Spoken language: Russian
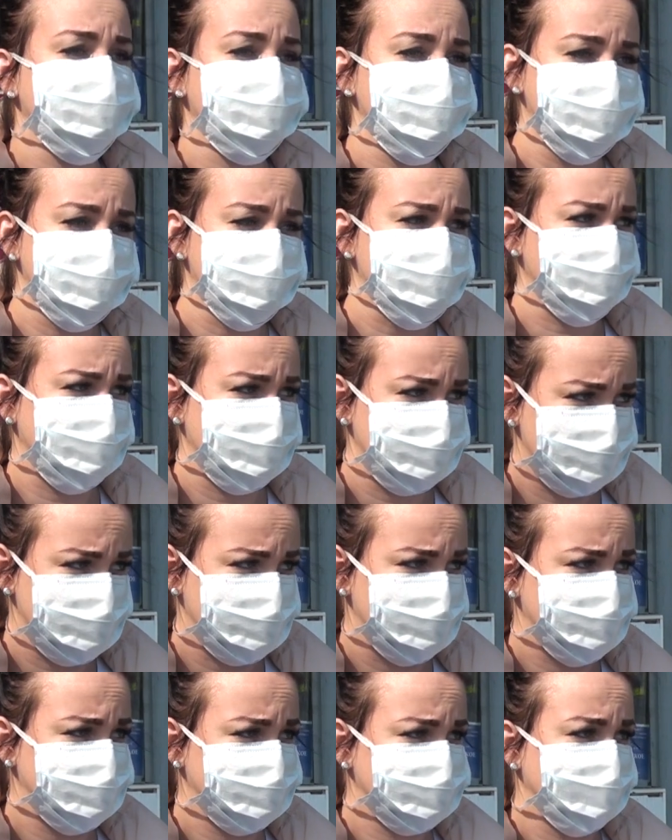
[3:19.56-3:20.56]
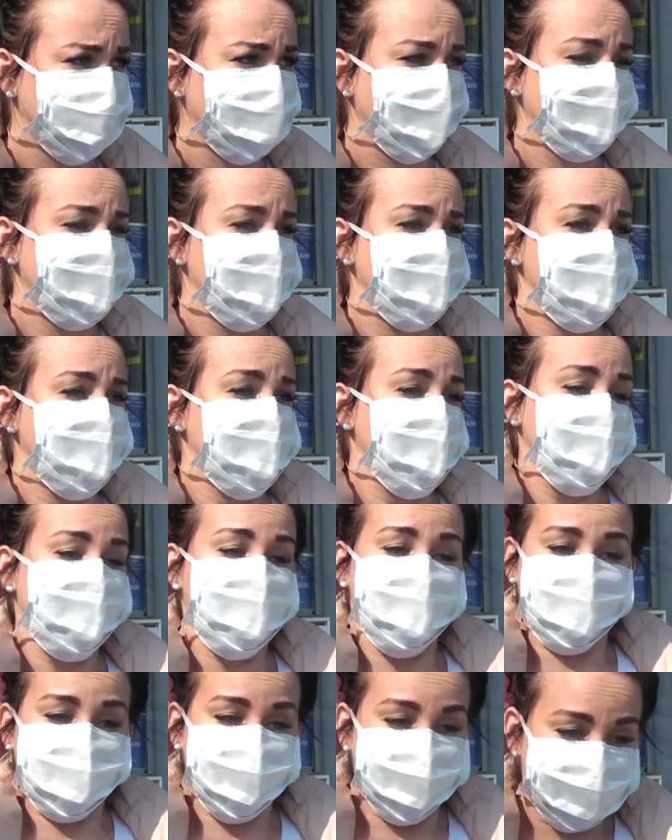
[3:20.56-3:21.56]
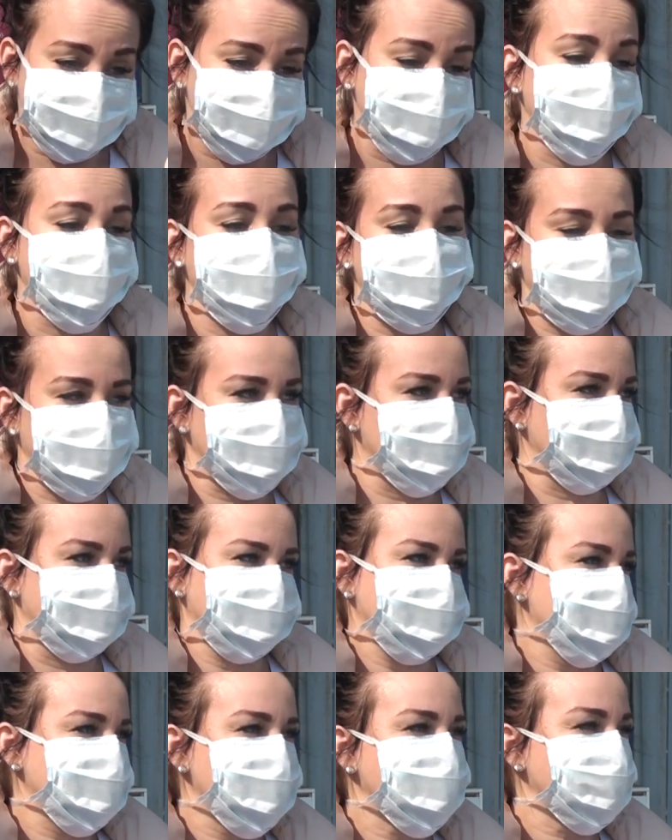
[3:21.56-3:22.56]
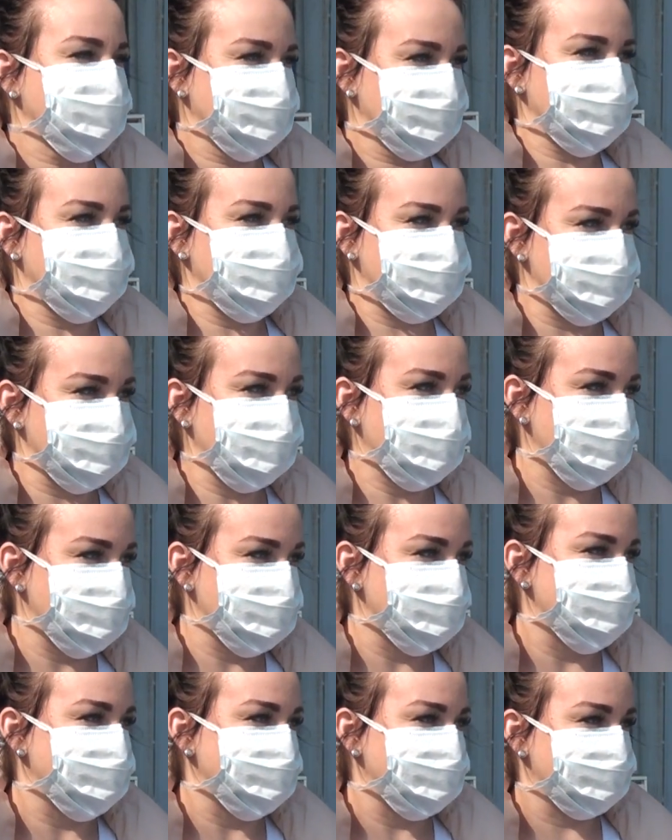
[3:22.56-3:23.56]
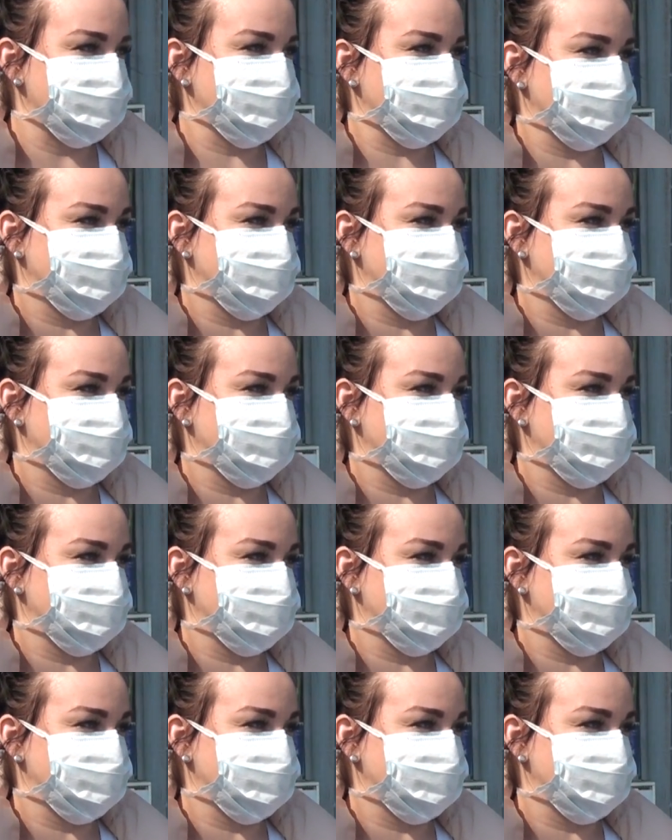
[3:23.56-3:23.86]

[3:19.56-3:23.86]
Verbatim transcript: воздержаться в целях э, собственного спокойствия